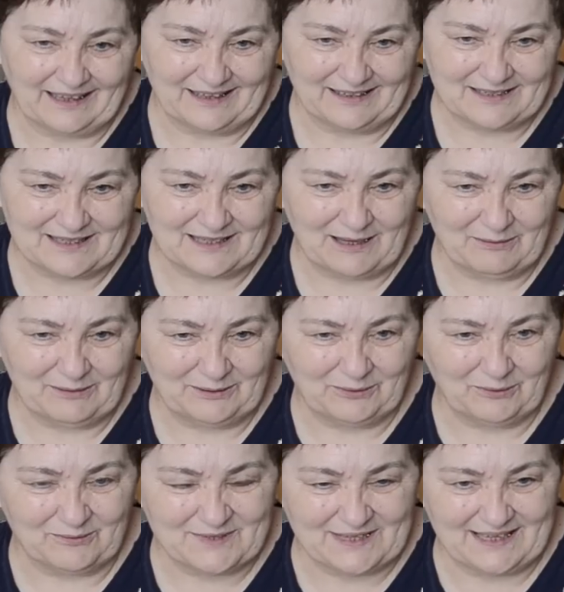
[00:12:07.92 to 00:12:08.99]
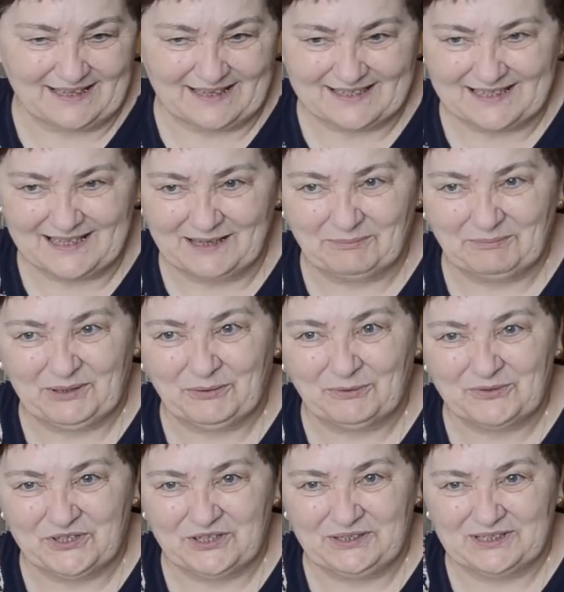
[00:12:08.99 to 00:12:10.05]
я не знаю литовский язык, мне
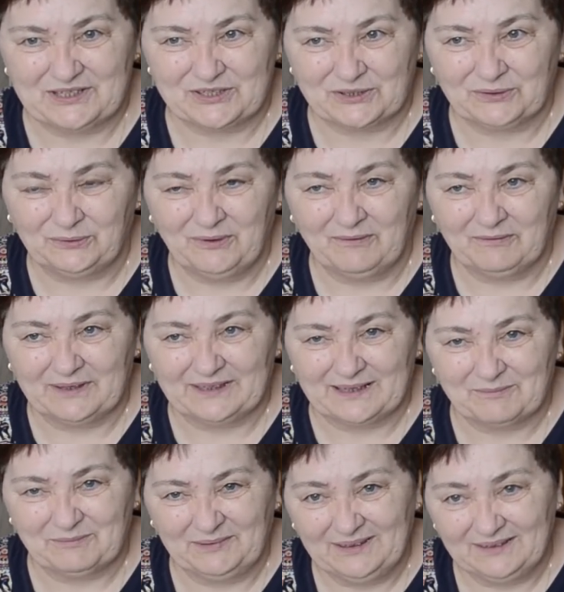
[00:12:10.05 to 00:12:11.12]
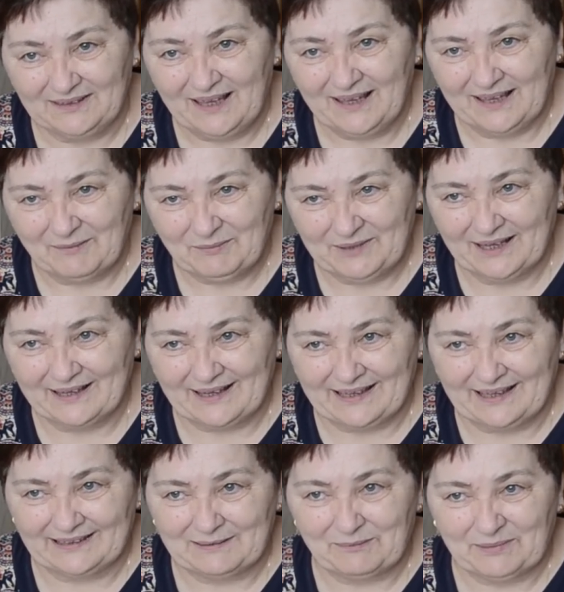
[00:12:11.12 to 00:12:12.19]
очень тяжело в этом. Ну, мне
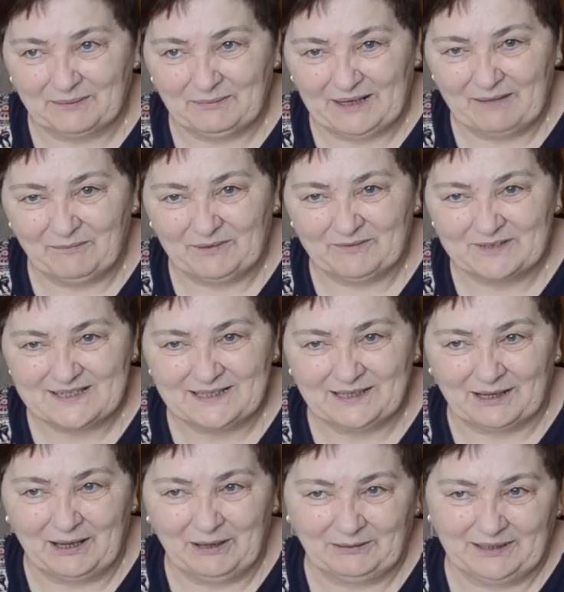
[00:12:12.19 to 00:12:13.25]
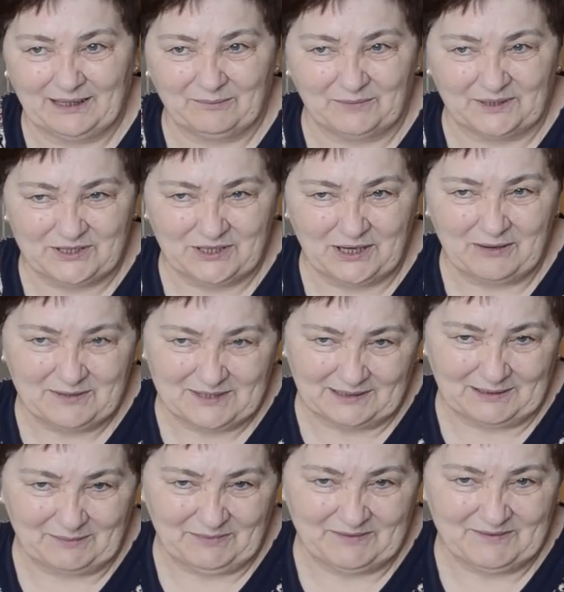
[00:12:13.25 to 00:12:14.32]
какие-то проблемы возникают, я обращаюсь,
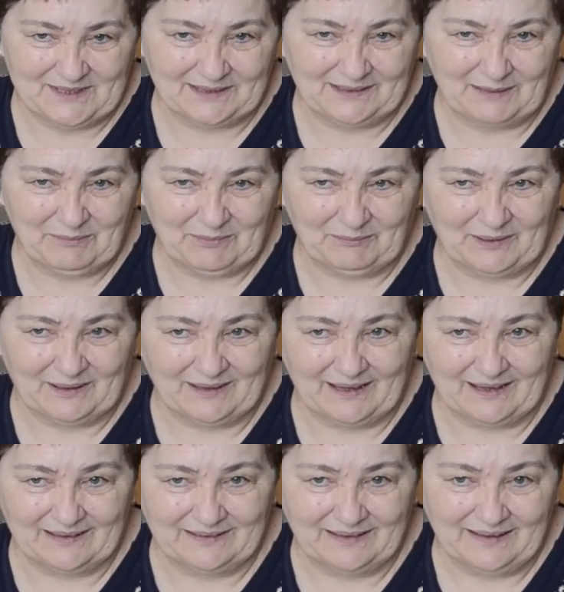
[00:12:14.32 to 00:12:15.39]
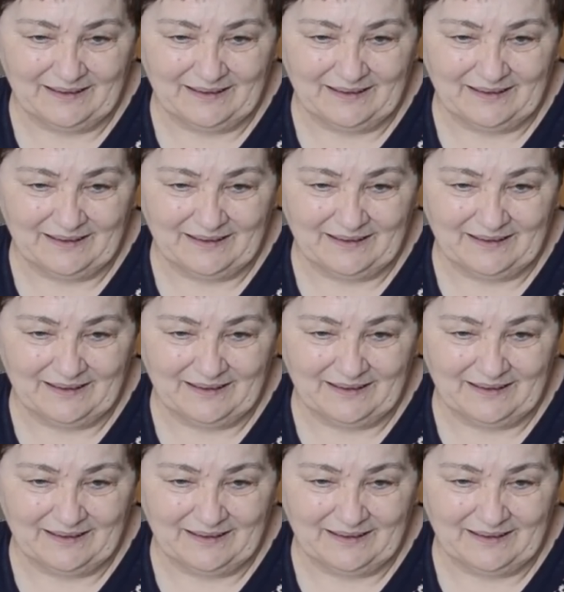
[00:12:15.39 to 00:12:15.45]
она мне всегда помогает.